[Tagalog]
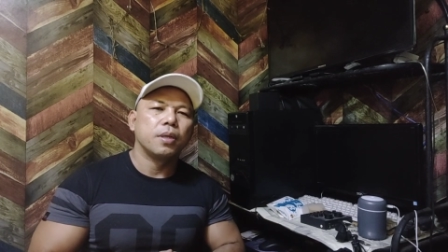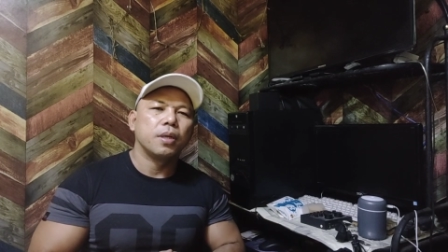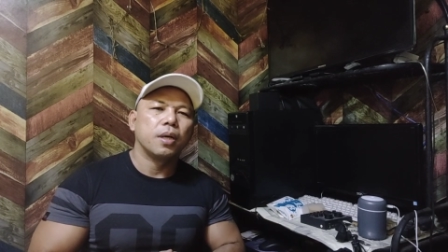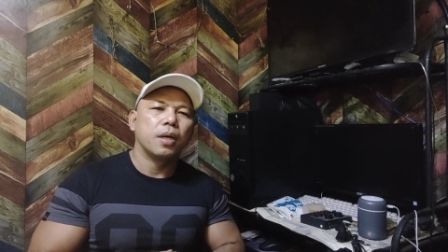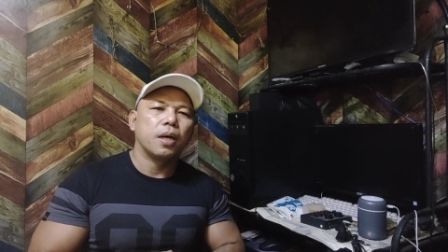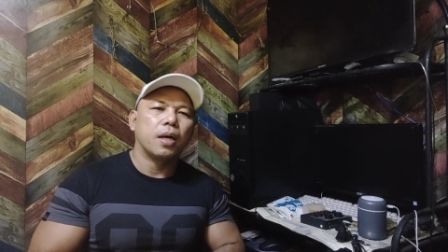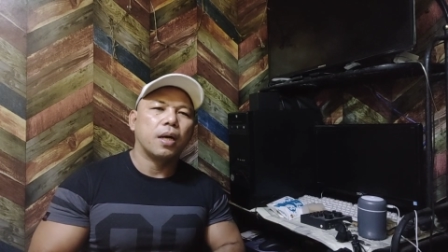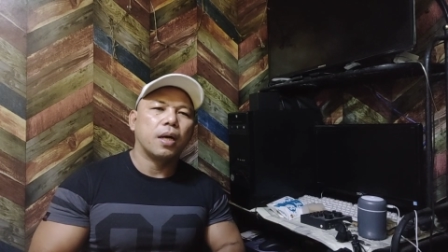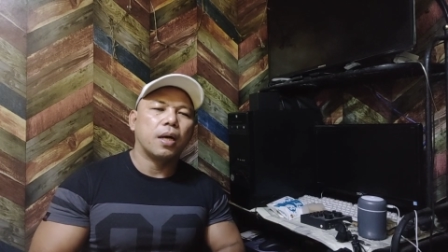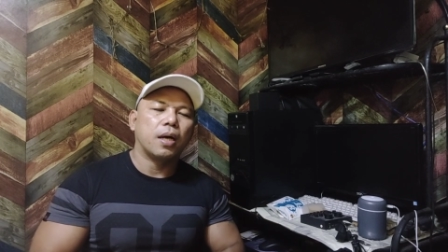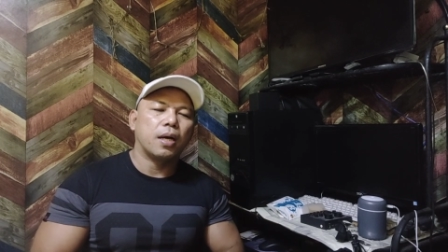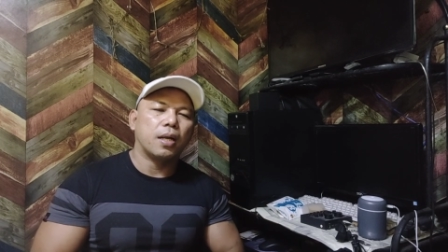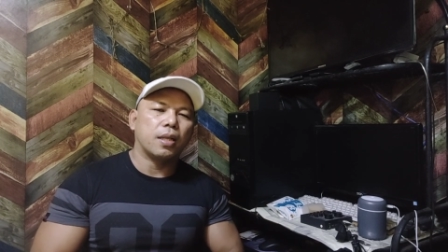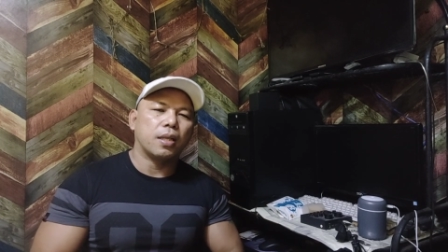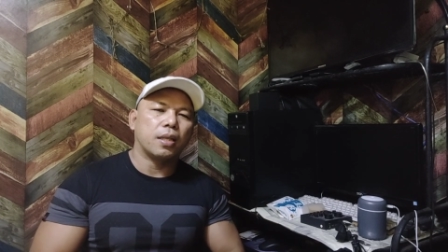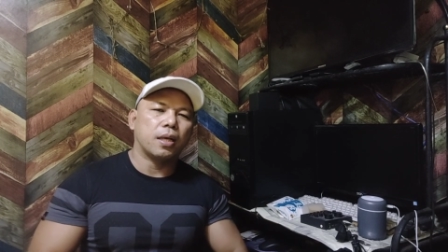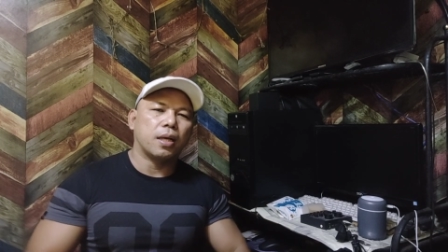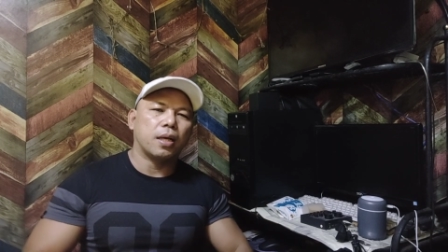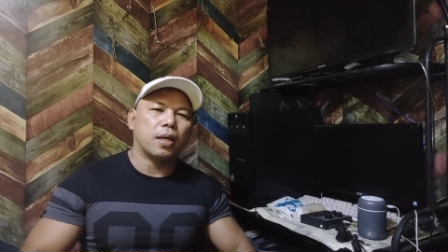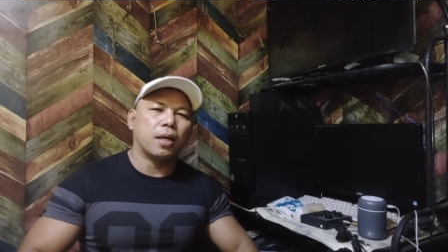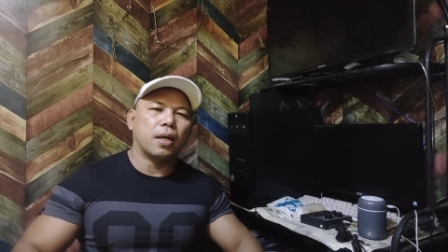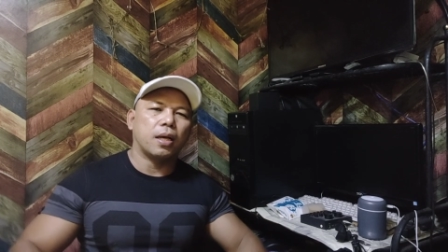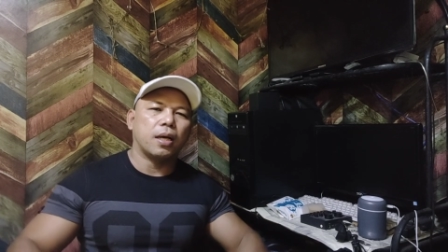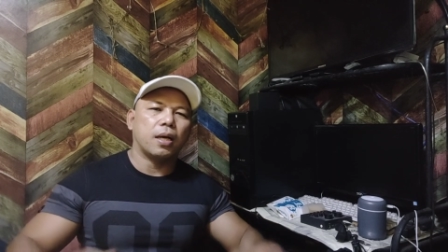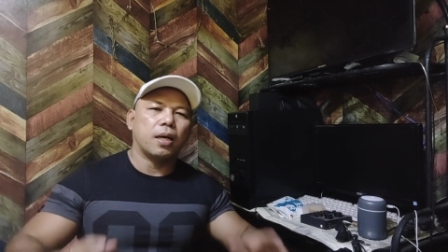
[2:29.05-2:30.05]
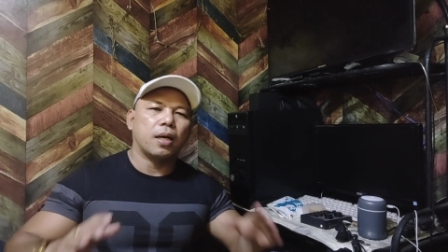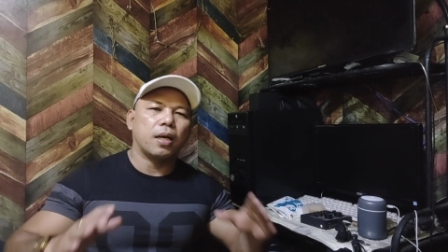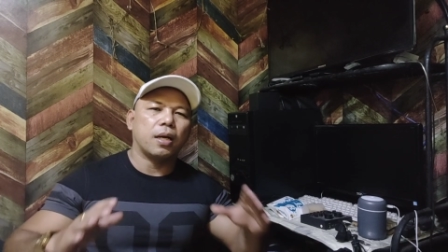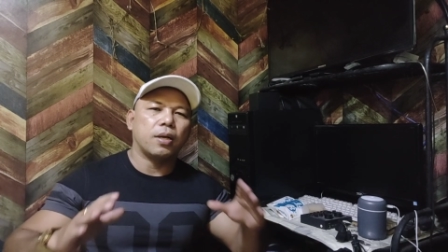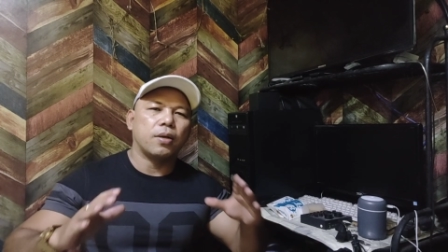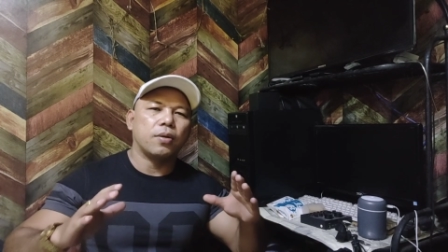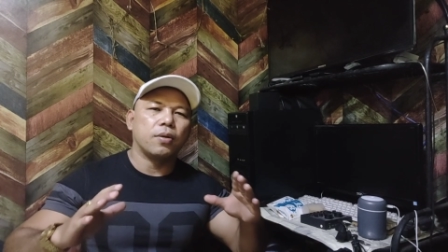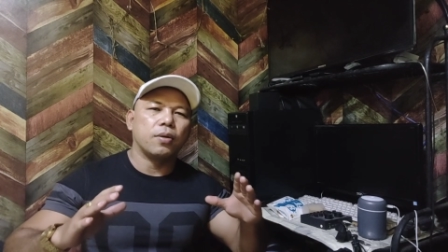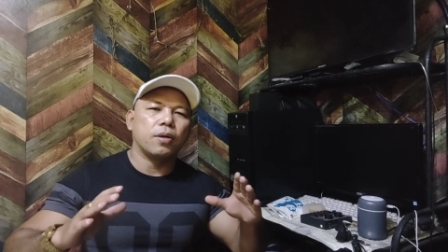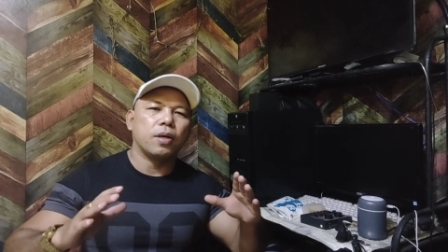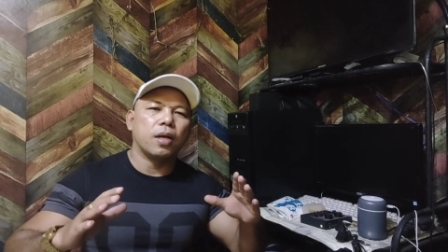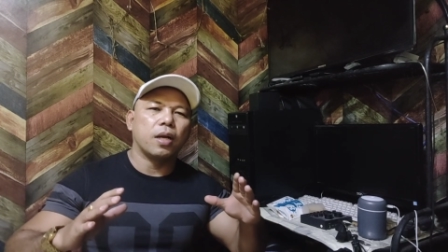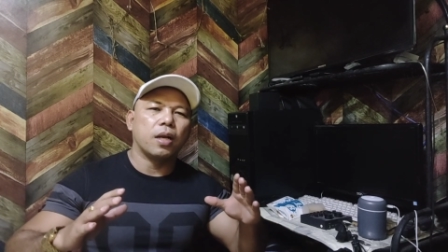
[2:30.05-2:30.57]
at uh,
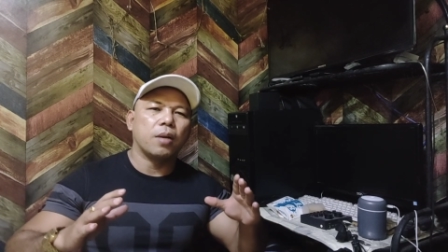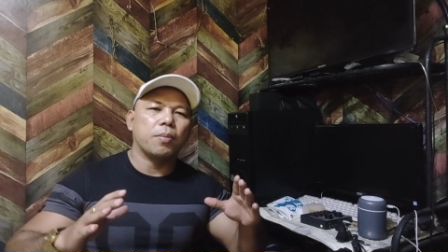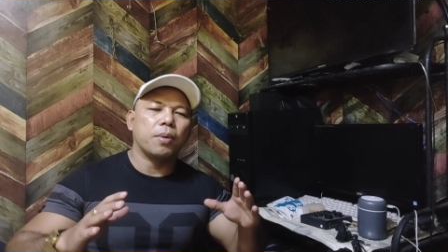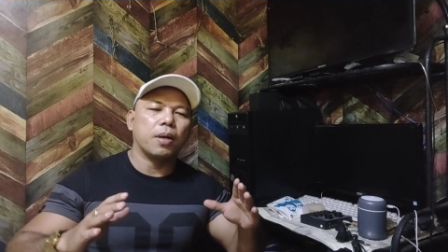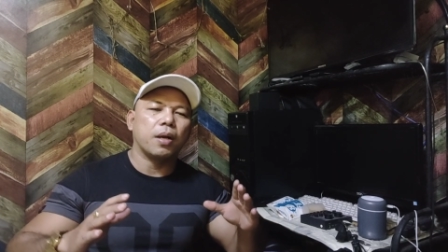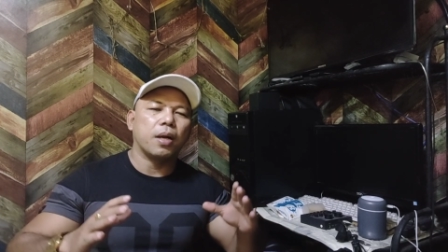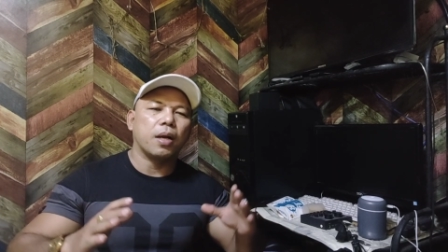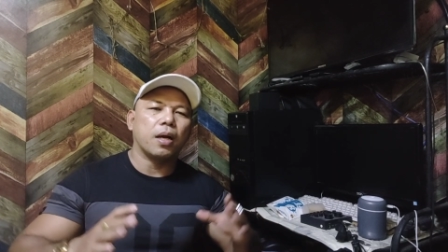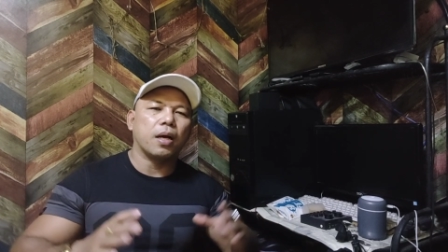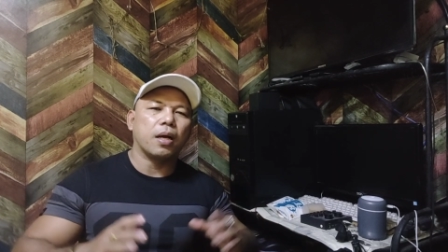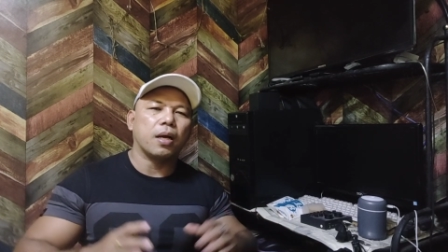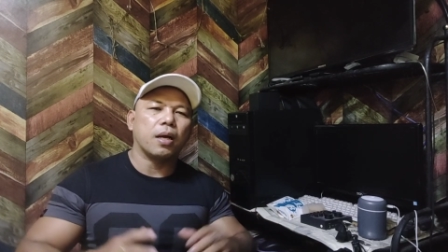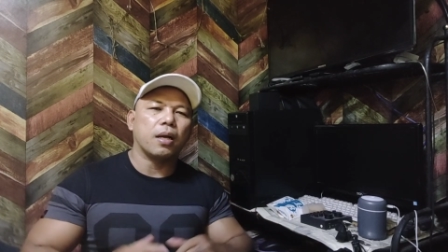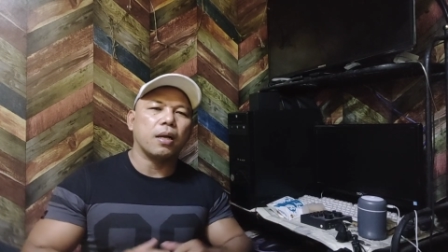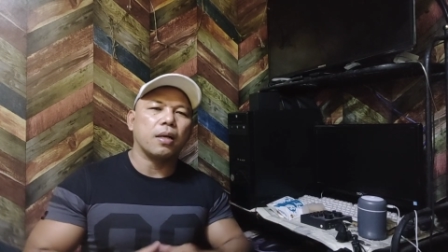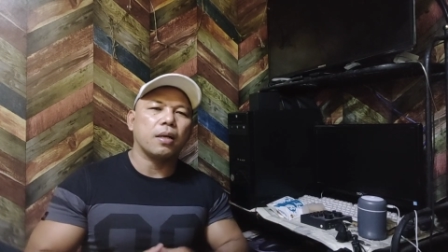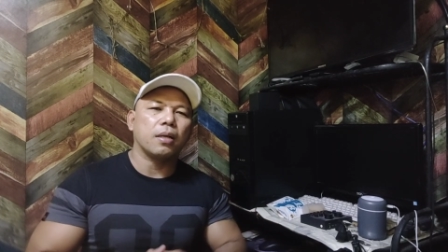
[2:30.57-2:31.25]
doon na rin mag-aaral.